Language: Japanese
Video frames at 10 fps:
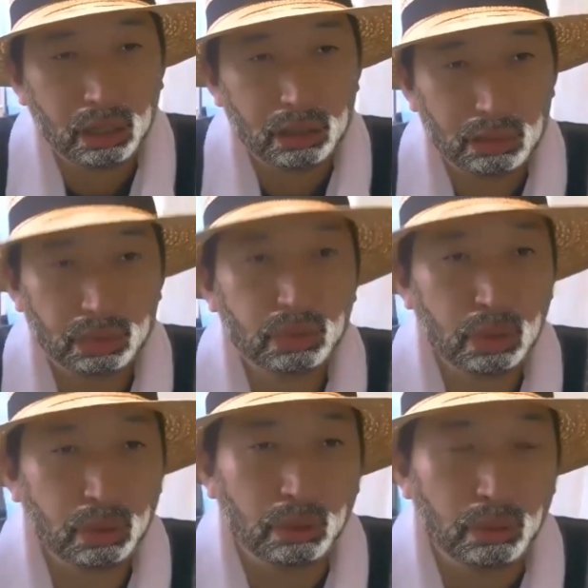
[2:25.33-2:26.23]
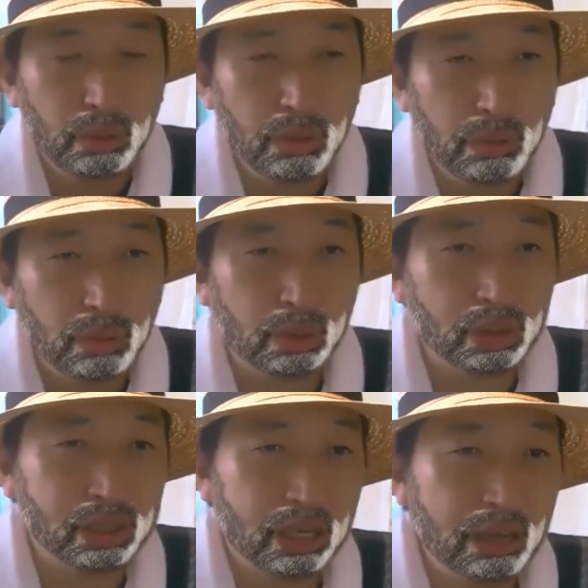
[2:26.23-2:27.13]
るとよ、
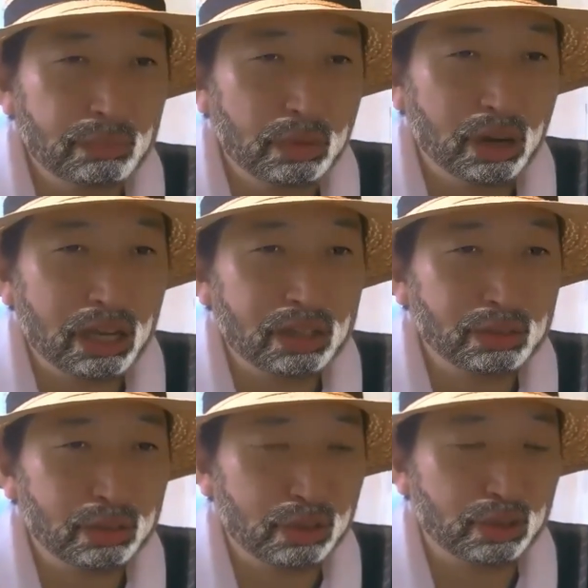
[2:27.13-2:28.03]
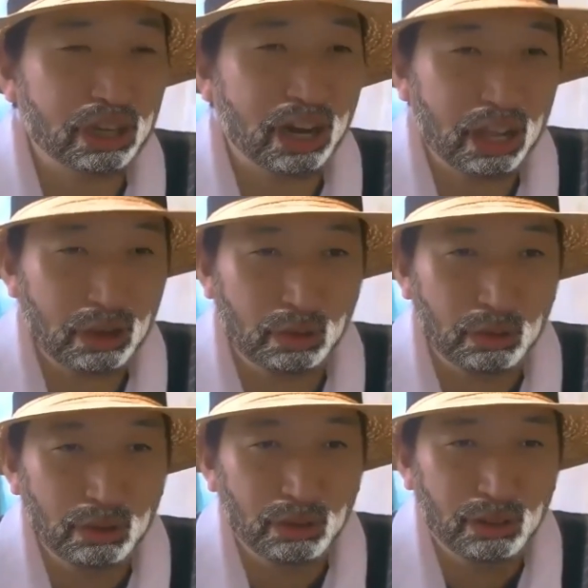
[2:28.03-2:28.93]
5円もらえるっちゅうからよ、
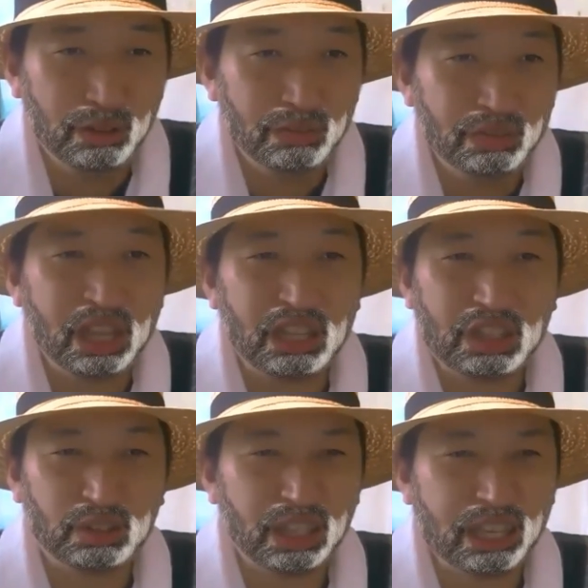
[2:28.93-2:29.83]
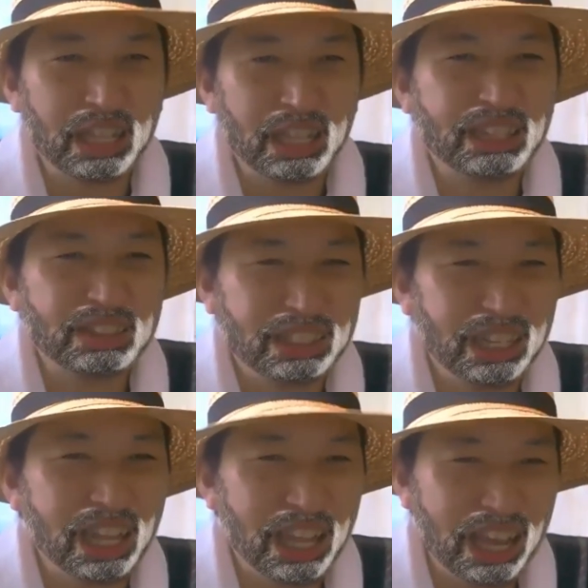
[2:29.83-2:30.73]
ネットで検索した
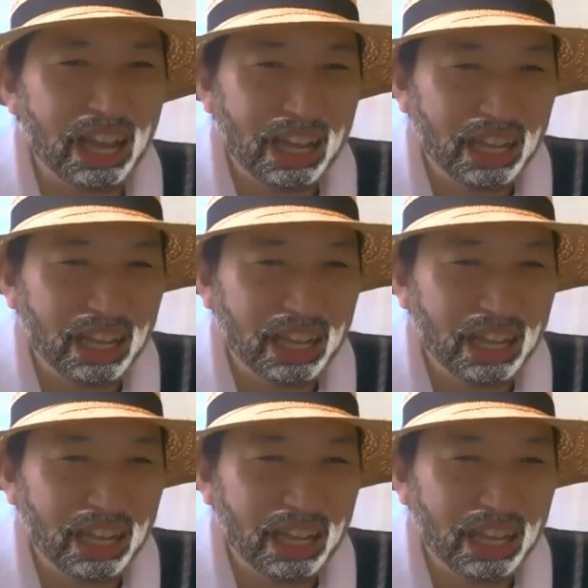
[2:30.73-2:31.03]
だや。